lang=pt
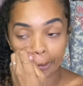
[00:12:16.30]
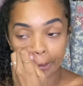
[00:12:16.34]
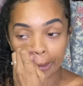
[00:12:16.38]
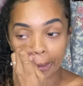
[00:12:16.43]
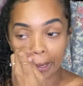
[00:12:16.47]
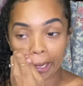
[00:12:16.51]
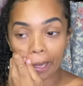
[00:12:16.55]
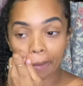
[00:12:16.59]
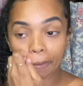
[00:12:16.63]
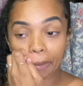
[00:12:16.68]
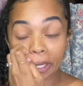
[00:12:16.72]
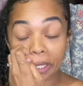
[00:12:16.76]

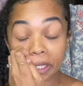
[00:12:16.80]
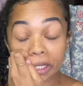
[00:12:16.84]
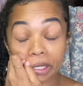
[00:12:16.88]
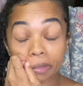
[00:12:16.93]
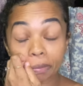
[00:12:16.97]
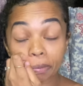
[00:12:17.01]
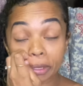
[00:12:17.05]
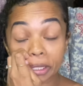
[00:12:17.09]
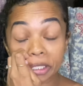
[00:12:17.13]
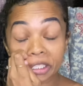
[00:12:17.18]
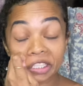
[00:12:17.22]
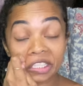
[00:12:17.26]
a máquina
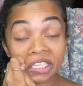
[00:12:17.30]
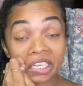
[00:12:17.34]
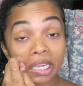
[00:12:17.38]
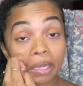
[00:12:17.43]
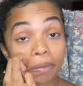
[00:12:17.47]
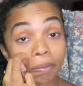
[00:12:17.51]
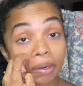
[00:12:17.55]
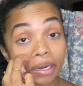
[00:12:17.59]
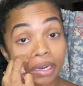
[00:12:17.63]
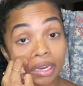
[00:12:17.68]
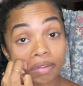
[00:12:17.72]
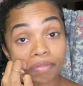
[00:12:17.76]
pra encher
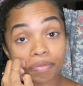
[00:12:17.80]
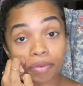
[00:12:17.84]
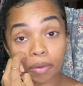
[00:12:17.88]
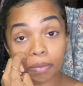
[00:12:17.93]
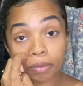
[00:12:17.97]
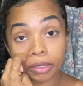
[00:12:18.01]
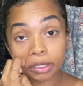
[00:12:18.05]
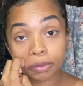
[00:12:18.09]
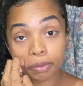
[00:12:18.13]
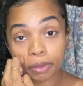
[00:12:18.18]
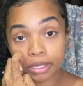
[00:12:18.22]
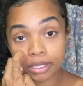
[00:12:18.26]
pra lavar
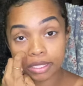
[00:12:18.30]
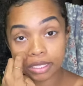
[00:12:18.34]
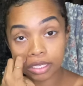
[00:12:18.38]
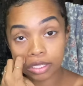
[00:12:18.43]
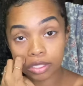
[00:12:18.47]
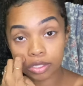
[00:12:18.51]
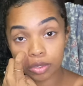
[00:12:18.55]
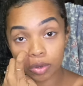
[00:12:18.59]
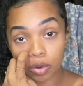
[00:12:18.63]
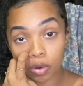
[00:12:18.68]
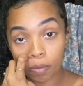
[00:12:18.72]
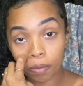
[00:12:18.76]
umas pecinhas
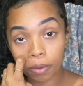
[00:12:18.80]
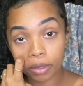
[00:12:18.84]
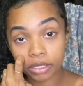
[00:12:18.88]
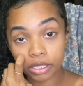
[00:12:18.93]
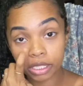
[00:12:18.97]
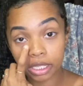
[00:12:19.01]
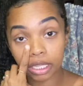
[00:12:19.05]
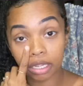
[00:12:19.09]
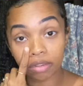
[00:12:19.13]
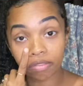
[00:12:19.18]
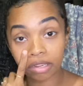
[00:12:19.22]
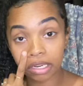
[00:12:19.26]
de roupa que
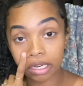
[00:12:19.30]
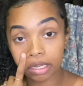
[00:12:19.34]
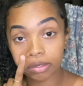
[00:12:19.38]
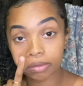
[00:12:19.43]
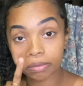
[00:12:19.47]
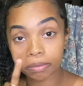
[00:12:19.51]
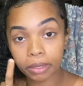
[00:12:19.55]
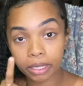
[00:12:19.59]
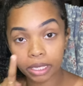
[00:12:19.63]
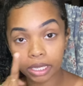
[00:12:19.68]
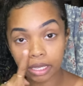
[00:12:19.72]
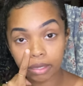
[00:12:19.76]
já tava lá no
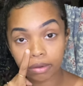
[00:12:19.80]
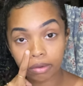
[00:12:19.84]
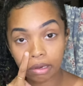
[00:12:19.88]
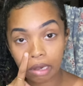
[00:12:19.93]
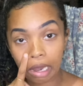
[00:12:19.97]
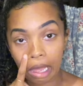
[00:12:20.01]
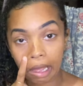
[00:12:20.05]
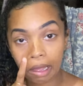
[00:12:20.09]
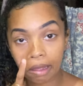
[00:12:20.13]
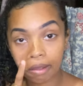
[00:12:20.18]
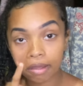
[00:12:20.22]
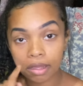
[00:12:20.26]
banheiro
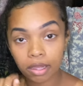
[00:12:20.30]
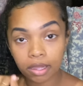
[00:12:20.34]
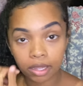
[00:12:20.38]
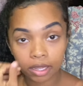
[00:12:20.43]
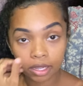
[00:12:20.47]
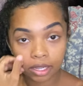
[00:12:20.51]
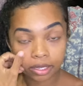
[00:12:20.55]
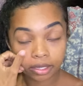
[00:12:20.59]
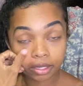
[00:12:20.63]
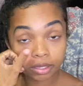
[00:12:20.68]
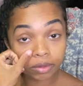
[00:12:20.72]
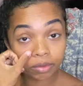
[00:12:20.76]
lá.
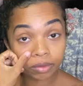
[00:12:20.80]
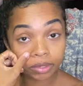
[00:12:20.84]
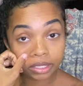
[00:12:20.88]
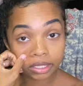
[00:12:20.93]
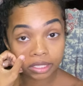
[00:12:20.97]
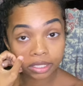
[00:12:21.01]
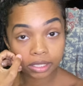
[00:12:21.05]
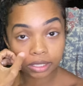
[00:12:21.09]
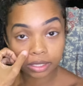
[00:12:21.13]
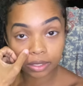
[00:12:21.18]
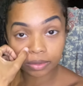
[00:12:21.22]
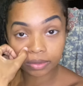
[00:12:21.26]
E um
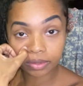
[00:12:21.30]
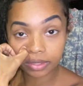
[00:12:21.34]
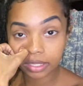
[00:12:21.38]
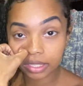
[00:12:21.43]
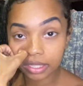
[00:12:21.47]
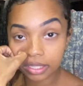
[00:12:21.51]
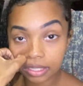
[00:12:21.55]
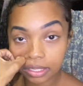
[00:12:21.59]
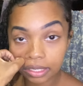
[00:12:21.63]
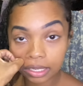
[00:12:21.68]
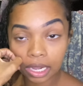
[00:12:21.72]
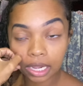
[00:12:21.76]
edredom
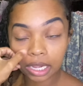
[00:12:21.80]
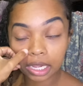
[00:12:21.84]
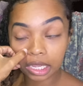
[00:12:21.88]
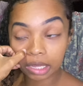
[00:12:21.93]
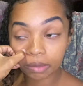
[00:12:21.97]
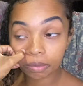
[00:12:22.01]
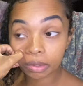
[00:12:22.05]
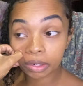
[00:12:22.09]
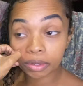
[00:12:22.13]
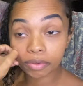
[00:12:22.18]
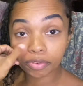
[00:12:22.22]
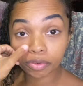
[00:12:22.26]
que a
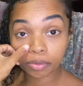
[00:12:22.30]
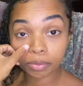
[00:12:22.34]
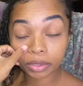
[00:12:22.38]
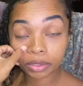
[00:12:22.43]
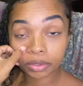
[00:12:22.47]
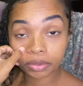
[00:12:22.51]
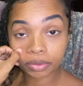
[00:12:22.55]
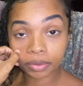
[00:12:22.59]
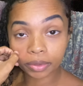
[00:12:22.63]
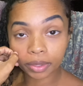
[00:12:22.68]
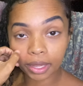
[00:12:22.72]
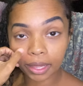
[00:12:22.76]
Emily
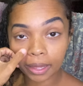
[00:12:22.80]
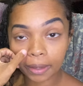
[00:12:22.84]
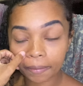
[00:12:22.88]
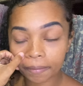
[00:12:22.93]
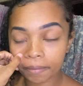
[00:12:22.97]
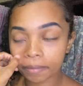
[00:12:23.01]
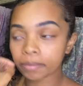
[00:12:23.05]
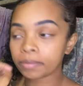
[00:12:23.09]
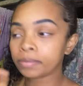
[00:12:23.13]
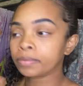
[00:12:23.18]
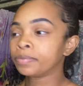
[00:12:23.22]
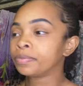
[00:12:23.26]
vomitou, né?
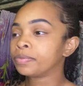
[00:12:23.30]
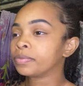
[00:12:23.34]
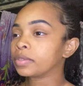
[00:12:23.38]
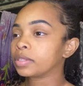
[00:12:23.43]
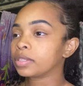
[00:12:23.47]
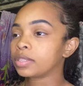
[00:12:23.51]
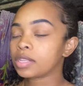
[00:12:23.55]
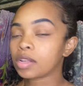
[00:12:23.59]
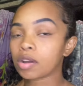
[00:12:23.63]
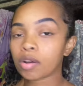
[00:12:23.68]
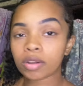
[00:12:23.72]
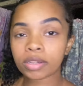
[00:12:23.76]

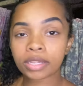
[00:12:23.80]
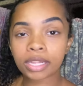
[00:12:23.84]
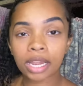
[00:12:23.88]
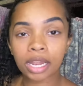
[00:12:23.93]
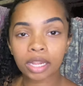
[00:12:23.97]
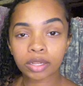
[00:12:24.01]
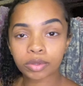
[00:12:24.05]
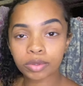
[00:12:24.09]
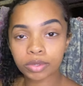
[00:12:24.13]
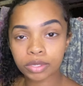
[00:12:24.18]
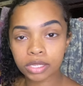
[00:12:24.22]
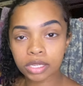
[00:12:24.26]
Esse negócio dela
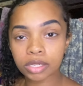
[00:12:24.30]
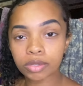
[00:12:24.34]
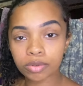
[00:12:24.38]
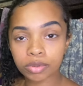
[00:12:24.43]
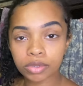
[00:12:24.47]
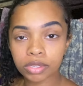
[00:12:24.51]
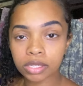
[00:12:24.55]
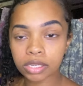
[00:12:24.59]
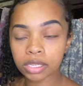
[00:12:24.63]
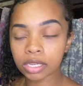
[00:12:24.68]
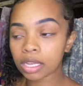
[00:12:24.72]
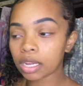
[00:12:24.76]
tossir,
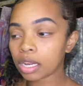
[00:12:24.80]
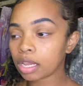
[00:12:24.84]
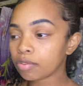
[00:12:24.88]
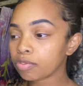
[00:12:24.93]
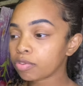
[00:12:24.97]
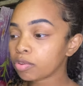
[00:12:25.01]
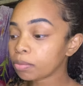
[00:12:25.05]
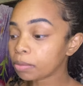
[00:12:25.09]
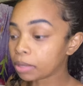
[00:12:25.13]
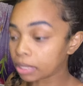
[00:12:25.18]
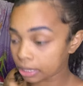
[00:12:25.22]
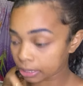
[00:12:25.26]
tossir, ela
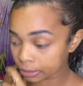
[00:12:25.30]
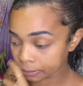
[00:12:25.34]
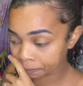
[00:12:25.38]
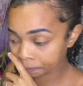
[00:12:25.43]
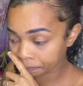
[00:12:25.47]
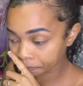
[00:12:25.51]
vomita.